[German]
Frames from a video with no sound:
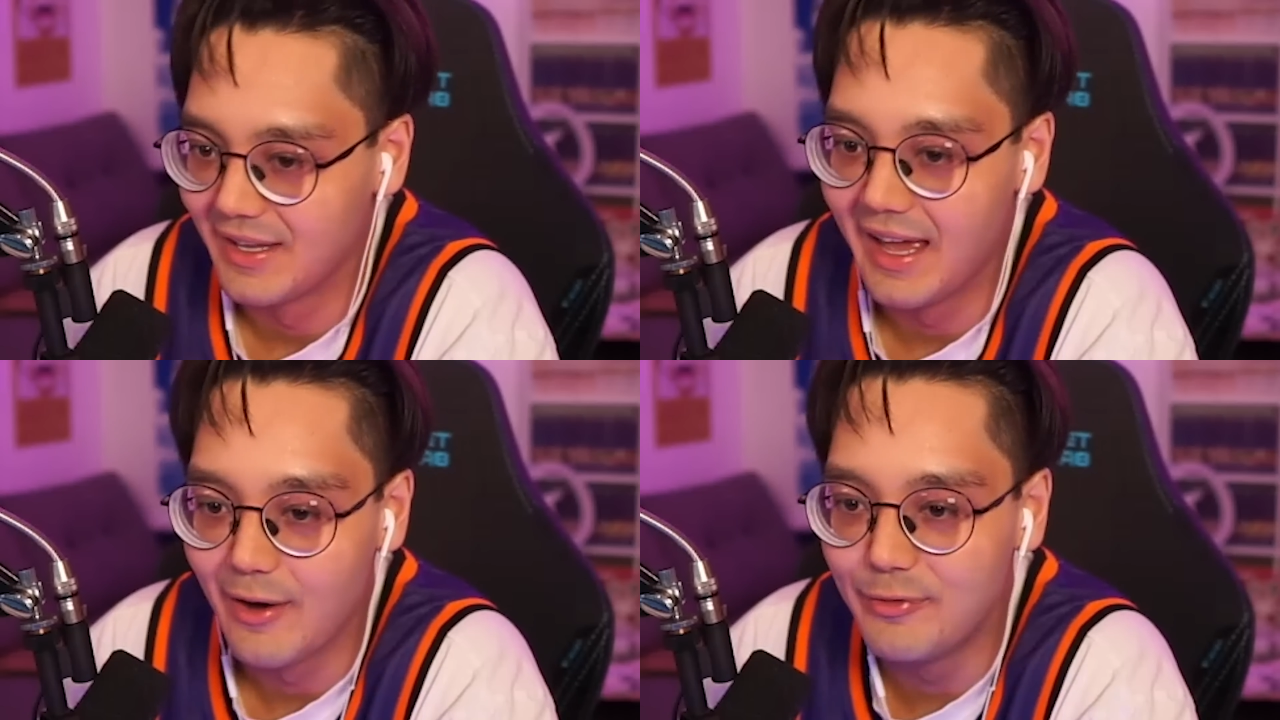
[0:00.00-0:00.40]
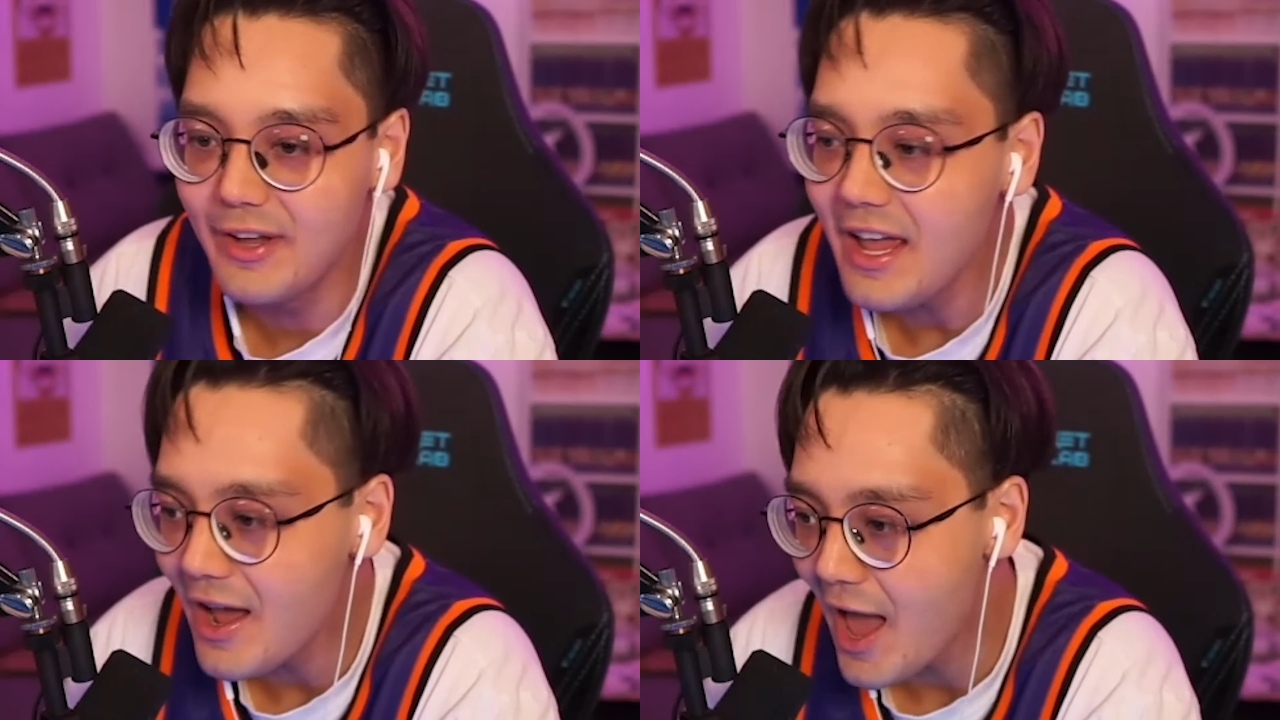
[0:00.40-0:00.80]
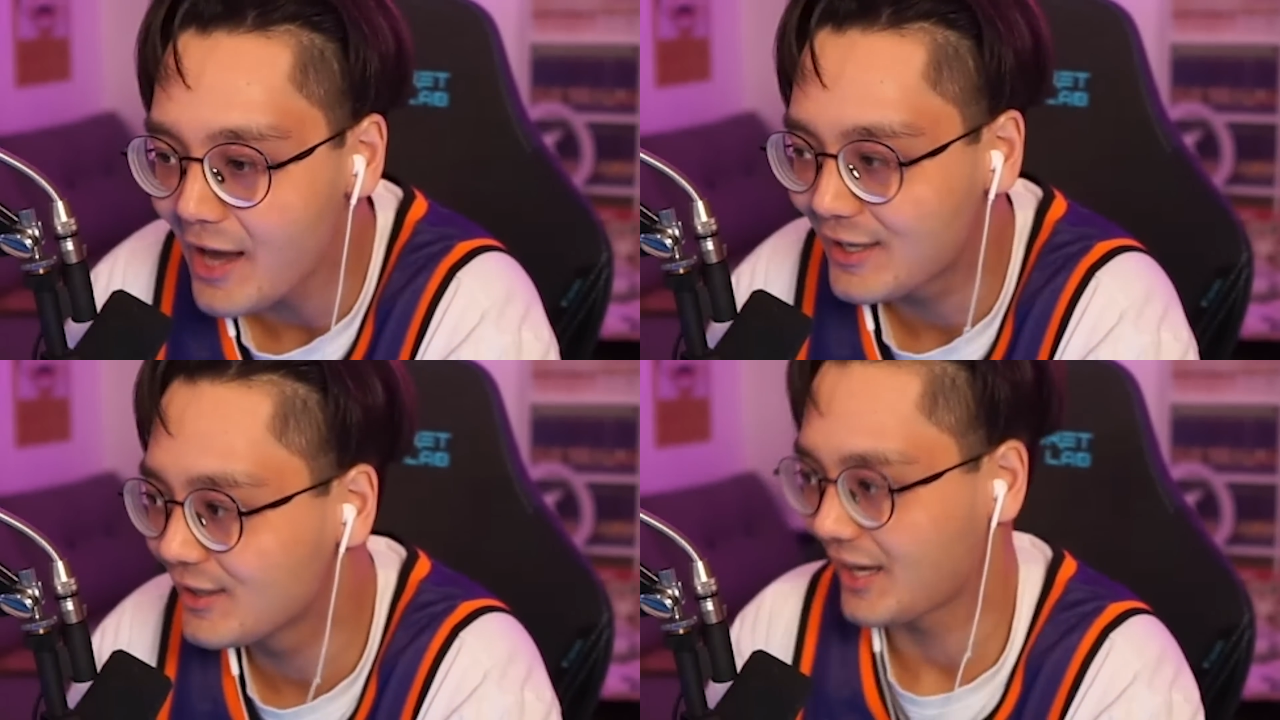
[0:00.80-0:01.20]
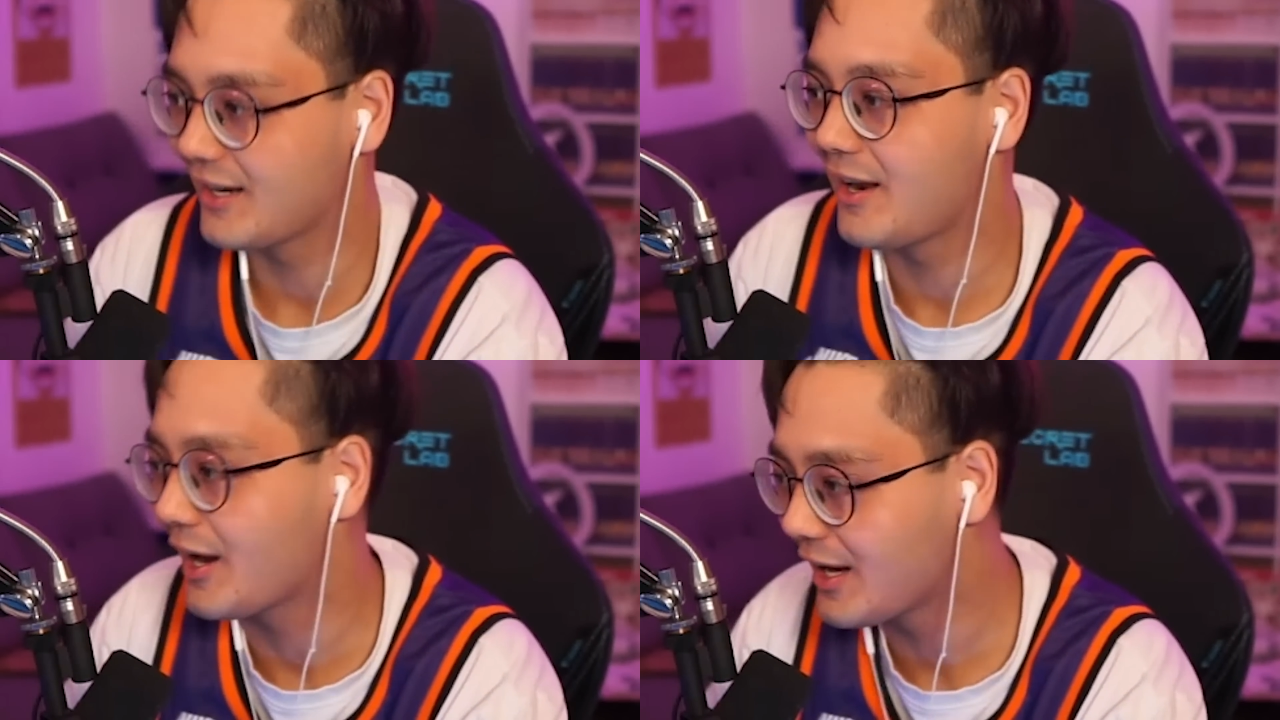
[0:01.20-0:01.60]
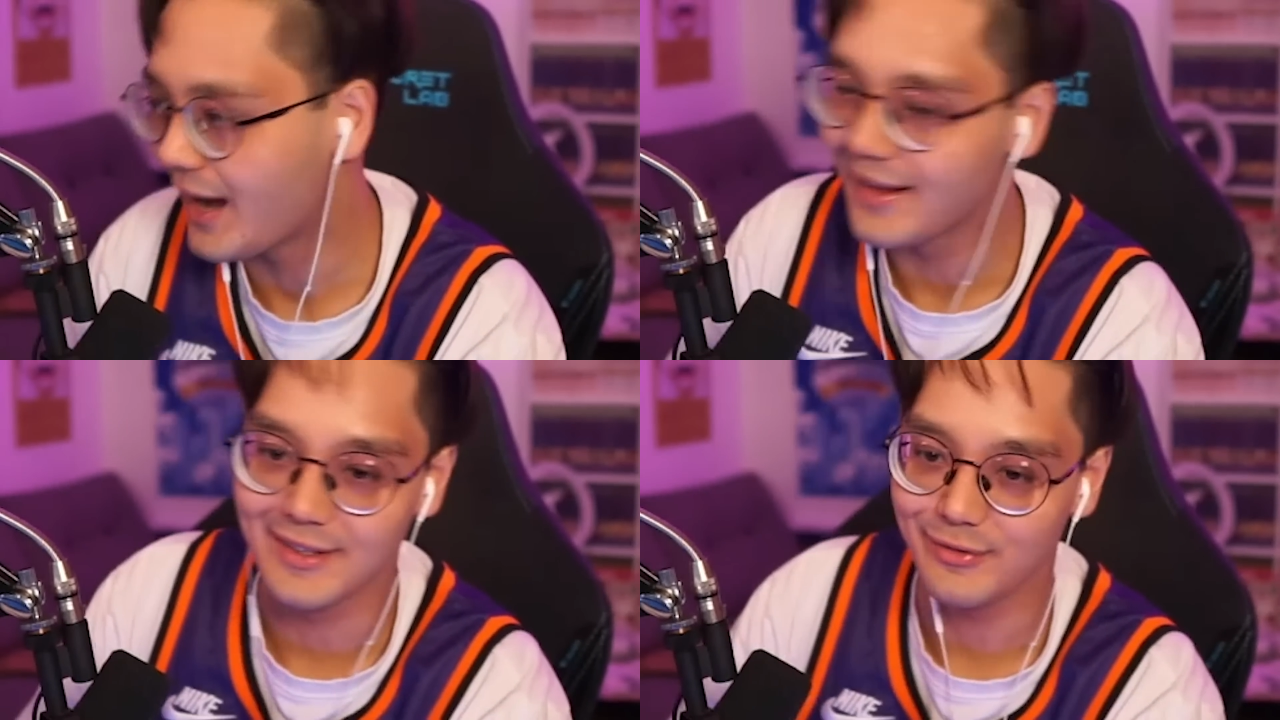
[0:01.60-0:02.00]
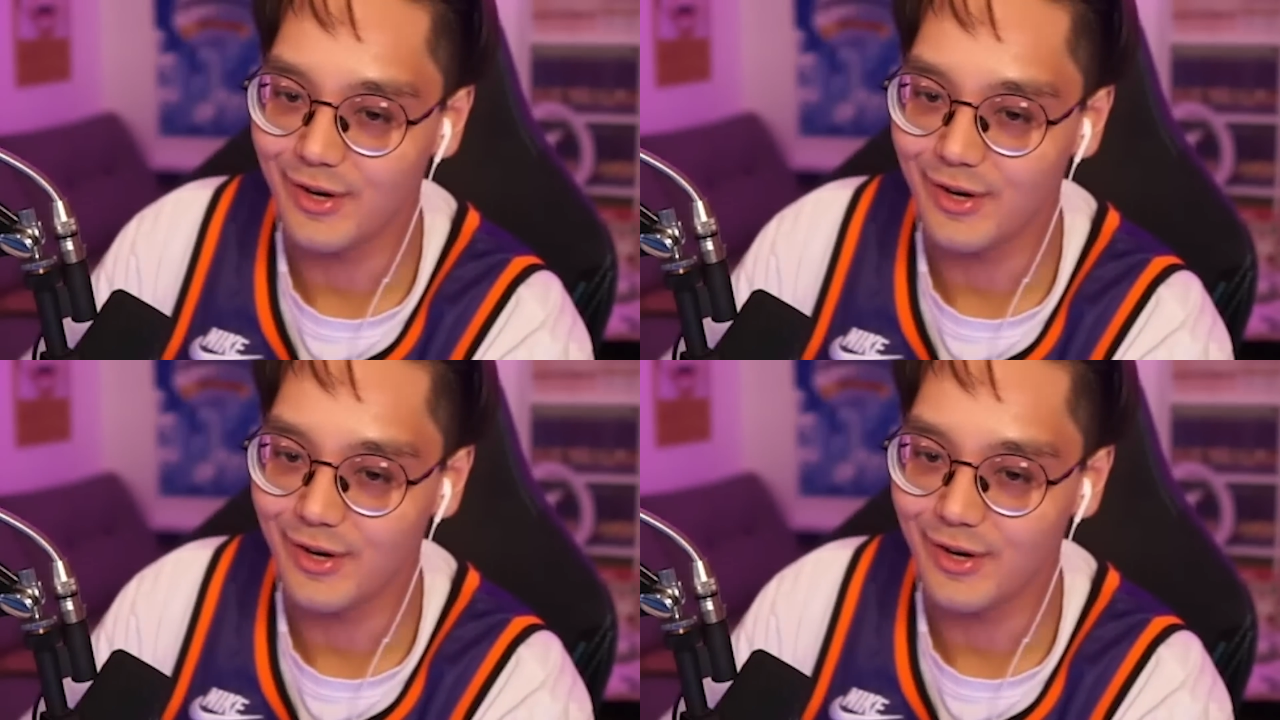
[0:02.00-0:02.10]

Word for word: Ja, wehe, er kriegt keine lange Nase.